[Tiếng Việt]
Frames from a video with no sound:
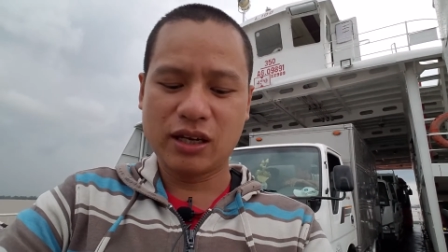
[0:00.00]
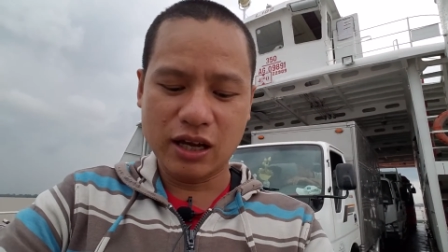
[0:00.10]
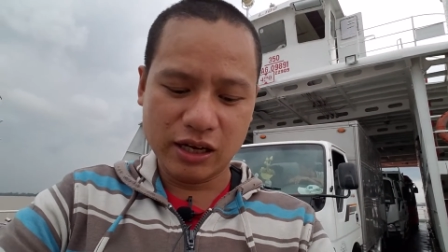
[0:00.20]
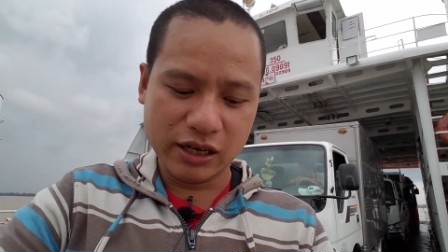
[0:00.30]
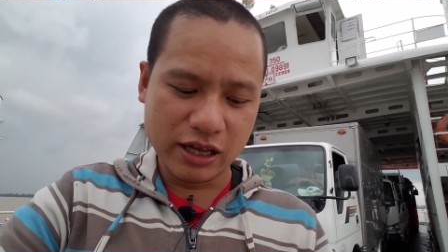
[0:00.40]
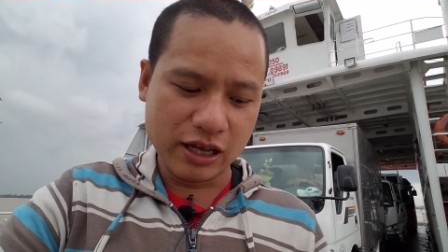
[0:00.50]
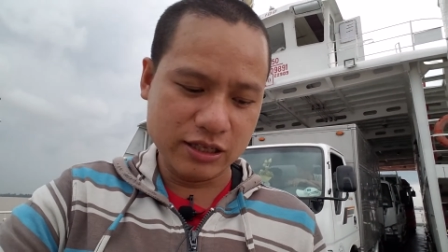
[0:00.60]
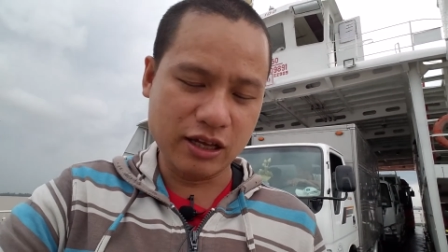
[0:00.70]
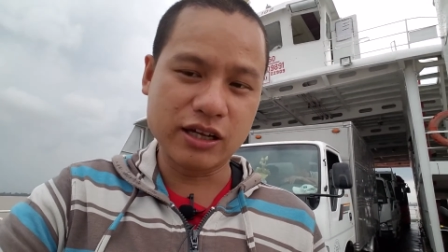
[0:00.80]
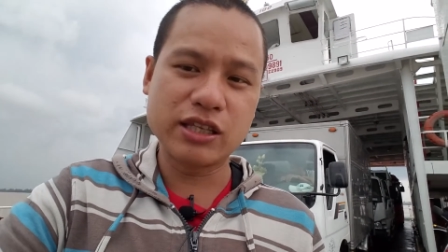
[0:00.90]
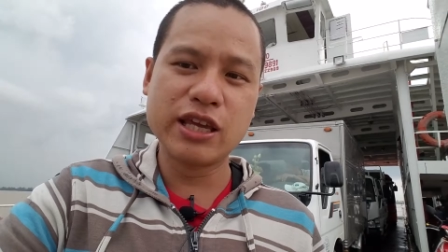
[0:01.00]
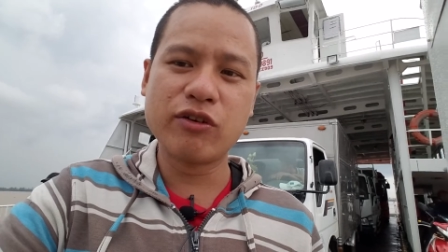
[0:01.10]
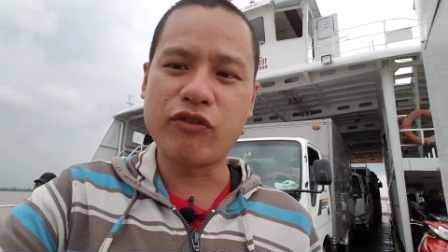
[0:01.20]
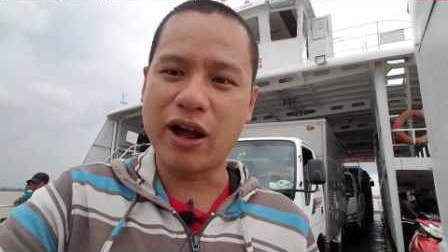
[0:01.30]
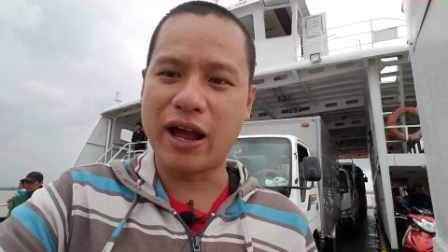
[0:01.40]
trên à, những cái
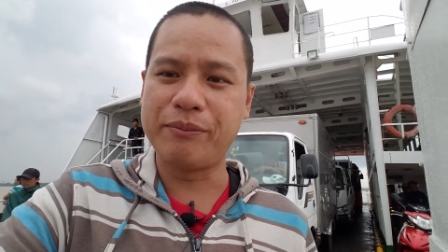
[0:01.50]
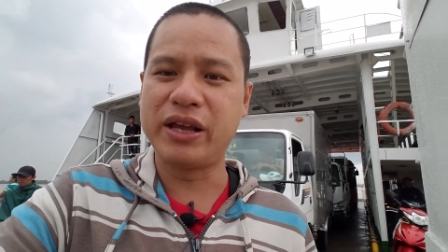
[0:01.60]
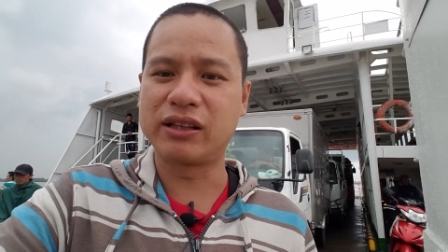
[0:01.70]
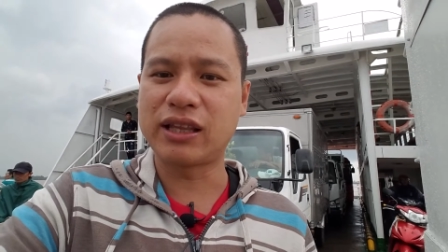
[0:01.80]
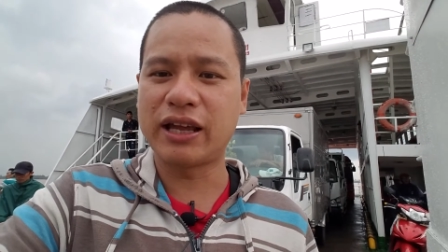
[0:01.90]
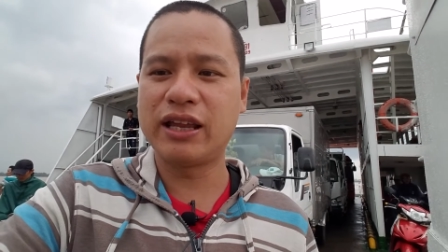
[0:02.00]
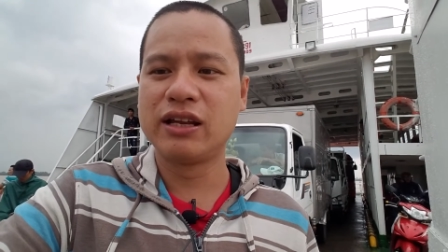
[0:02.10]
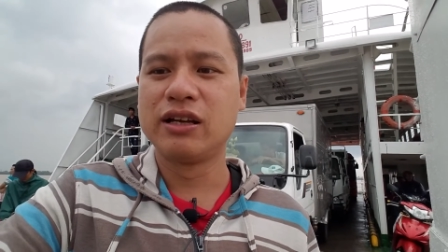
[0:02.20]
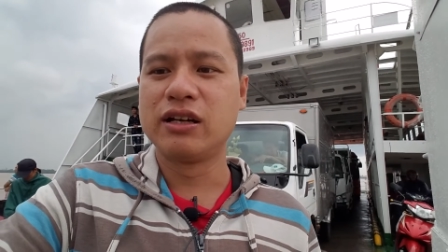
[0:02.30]
chuyến phà miền Tây.